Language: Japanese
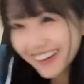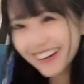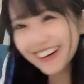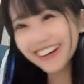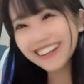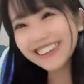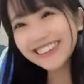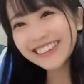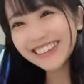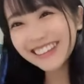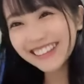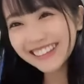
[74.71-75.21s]

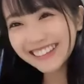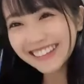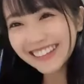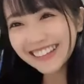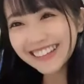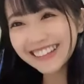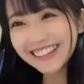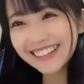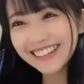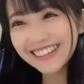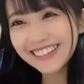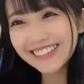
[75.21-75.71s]
買ってきた
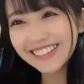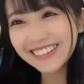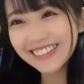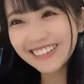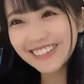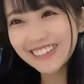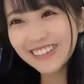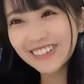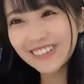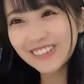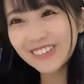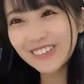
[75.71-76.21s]
んだよ
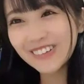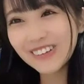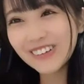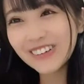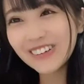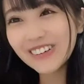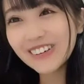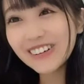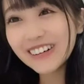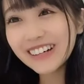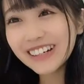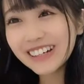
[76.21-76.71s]
今日
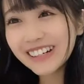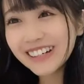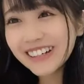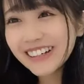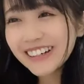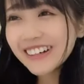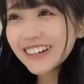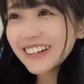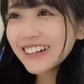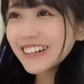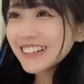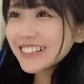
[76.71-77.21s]
も
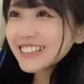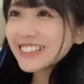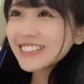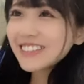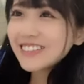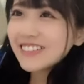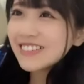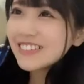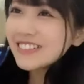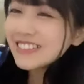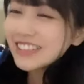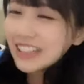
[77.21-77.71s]

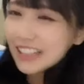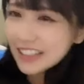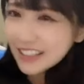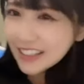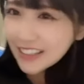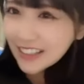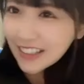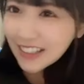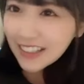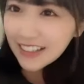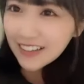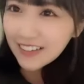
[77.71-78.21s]
そうなん
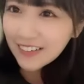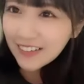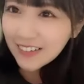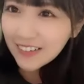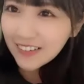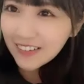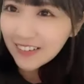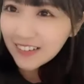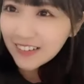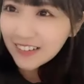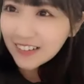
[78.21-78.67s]
だよ